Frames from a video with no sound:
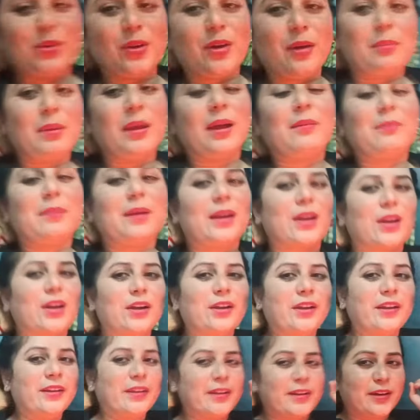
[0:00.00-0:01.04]
तो अभी हमारा
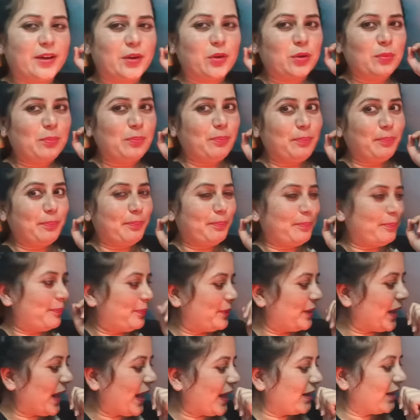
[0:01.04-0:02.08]
डिनर का कोई
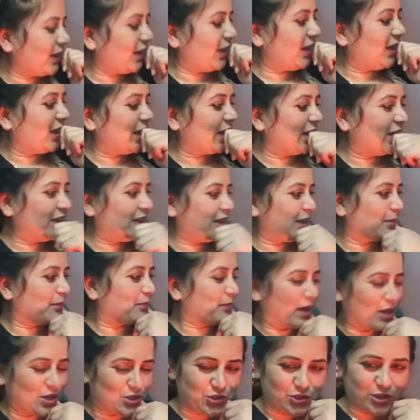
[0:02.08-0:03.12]
प्लान नहीं है कि
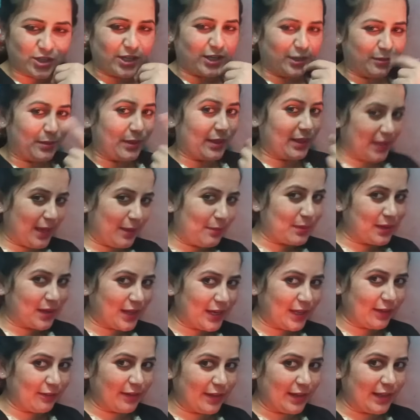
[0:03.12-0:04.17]
हम आज डिनर में क्या
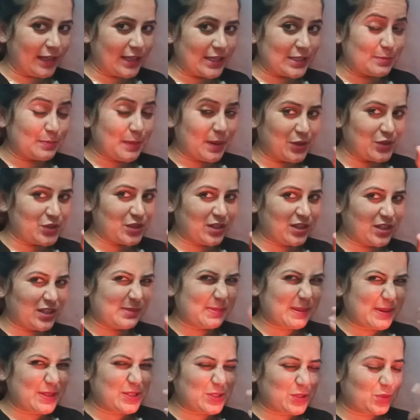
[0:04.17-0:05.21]
बनाने वाले हैं स्पेशल
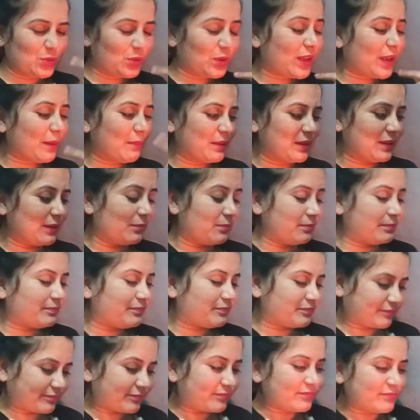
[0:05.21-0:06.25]
स्पेशल तो क्या मतलब
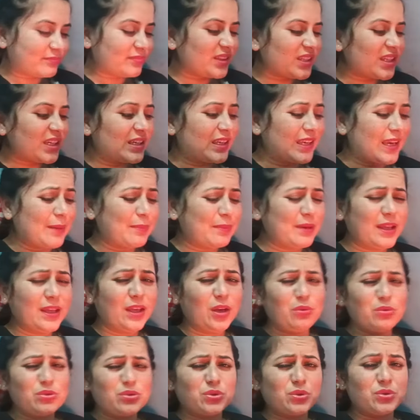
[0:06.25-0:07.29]
क्या
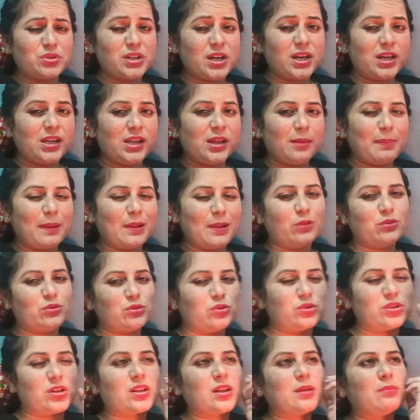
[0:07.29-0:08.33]
बनाएंगे कुछ सोचा ही नहीं है पहले तो
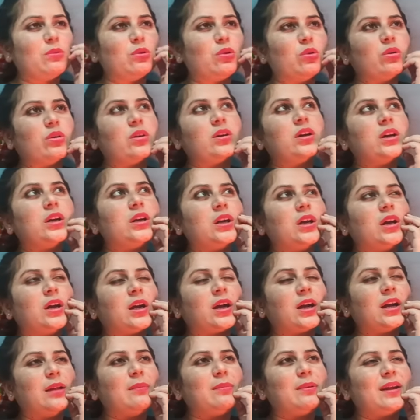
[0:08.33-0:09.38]
सोचे थे हम लोग
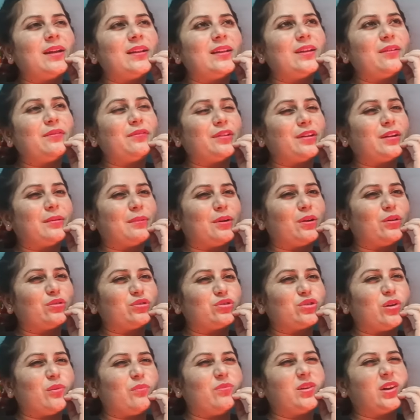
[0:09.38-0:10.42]
कड़ी बनाते हैं फिर हमारे
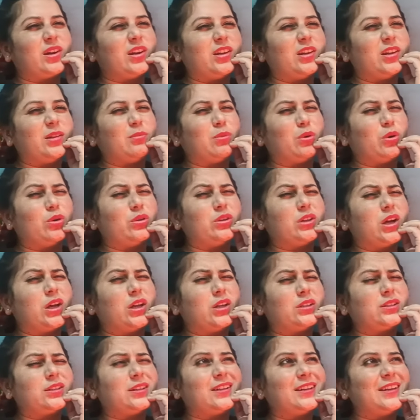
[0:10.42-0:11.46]
शॉप जाने की बहुत
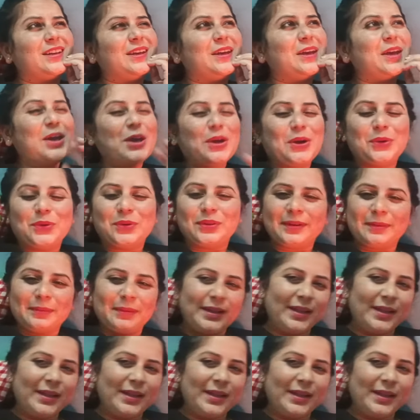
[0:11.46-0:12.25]
आलस लगी मतलब तो